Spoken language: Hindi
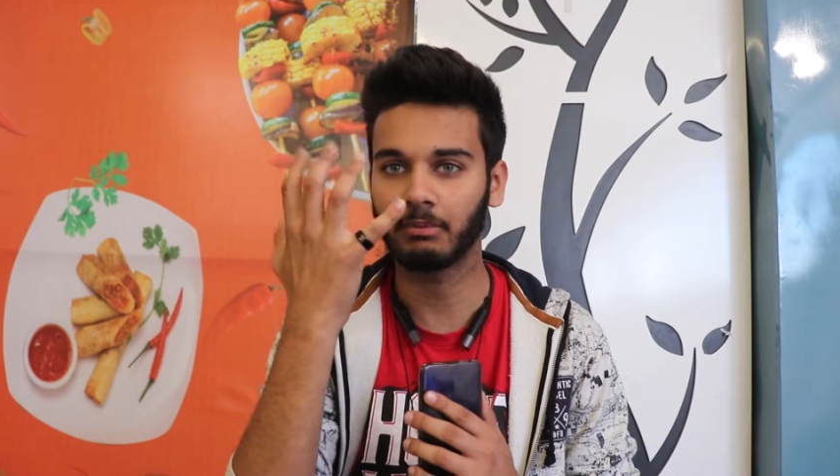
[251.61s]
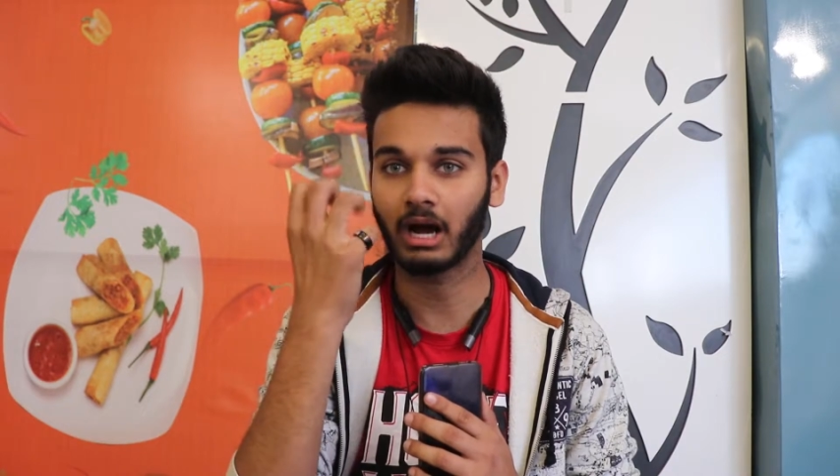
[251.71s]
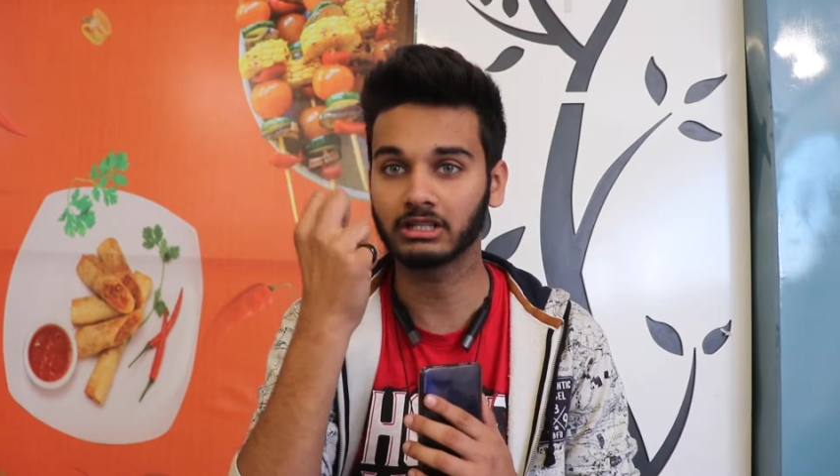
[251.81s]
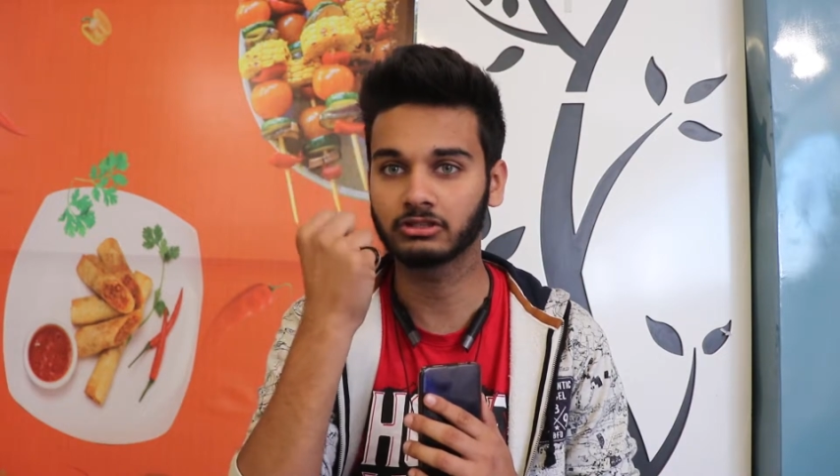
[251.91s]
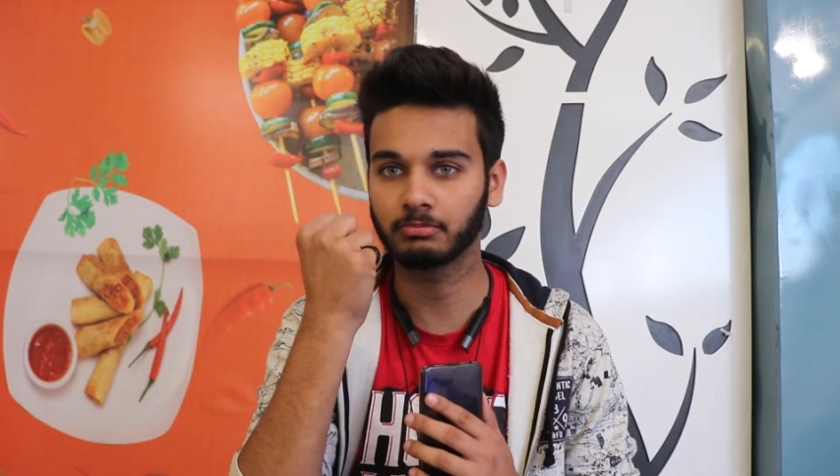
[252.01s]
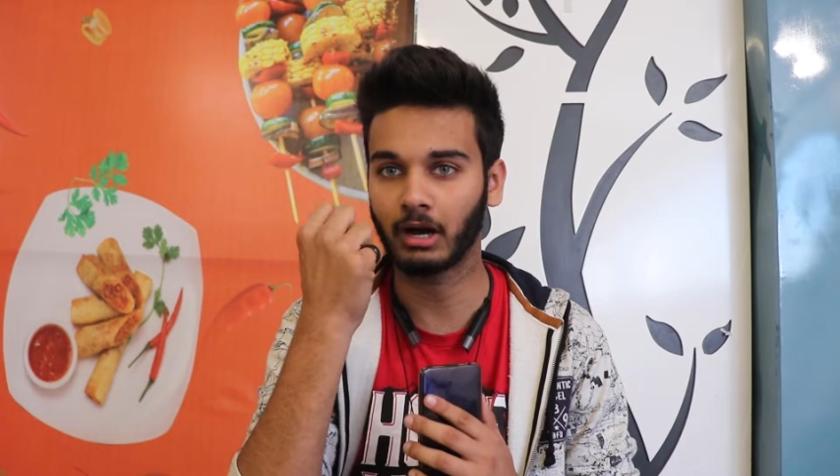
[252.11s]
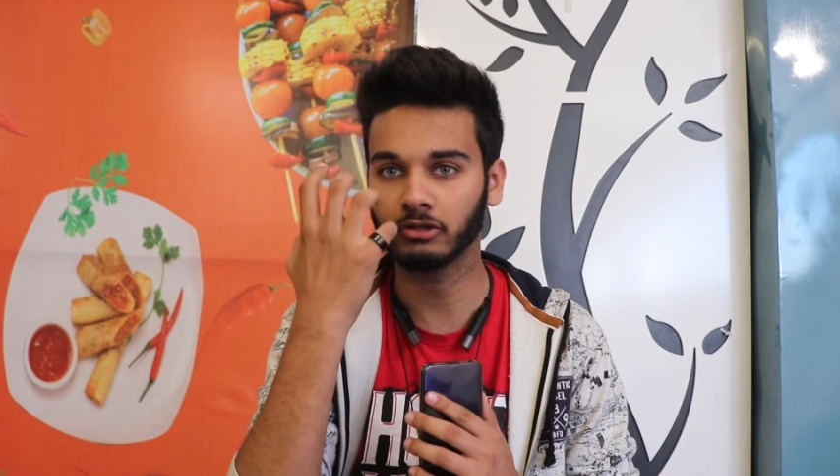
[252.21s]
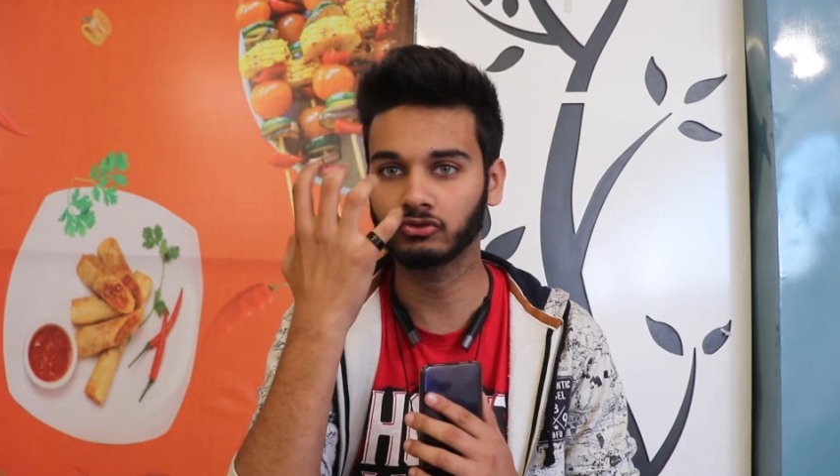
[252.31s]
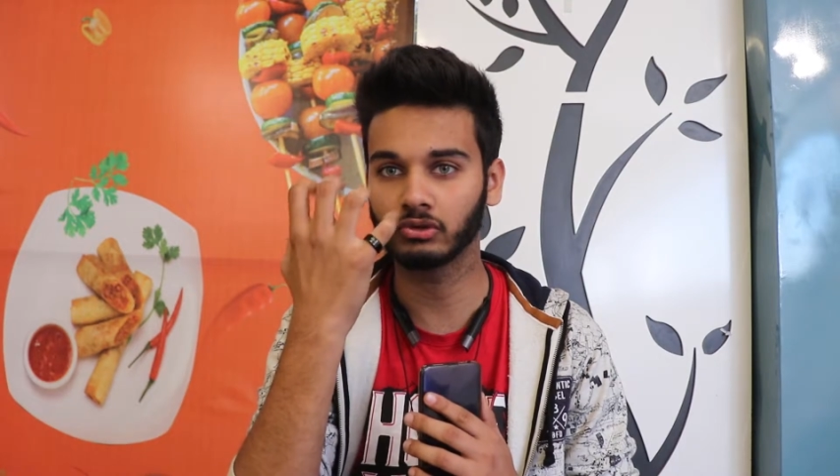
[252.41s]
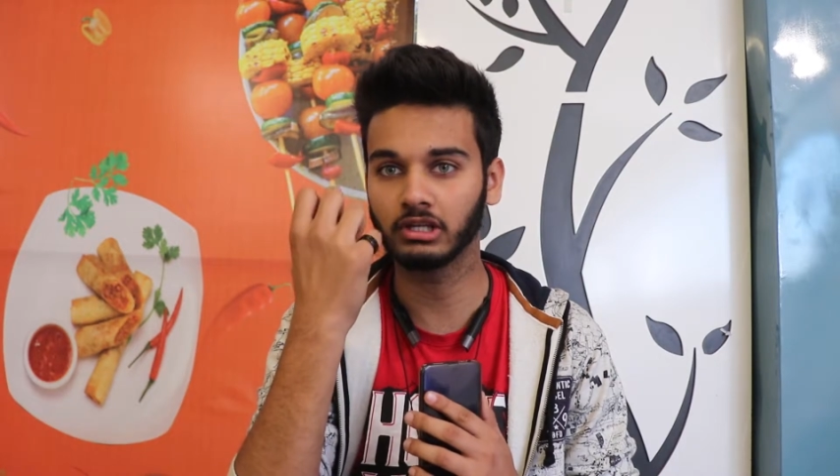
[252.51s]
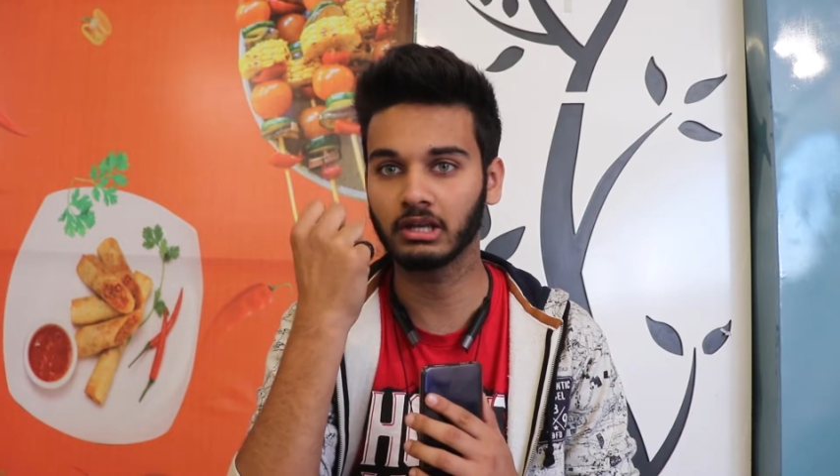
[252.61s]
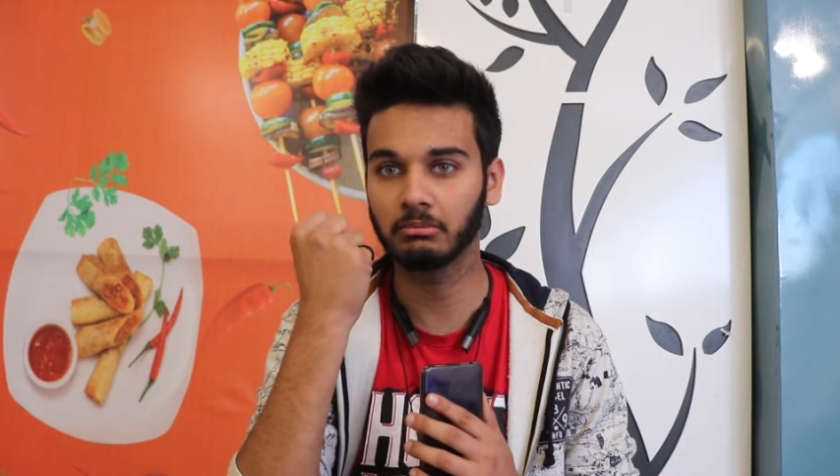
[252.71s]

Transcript: पांच पांच उंगली के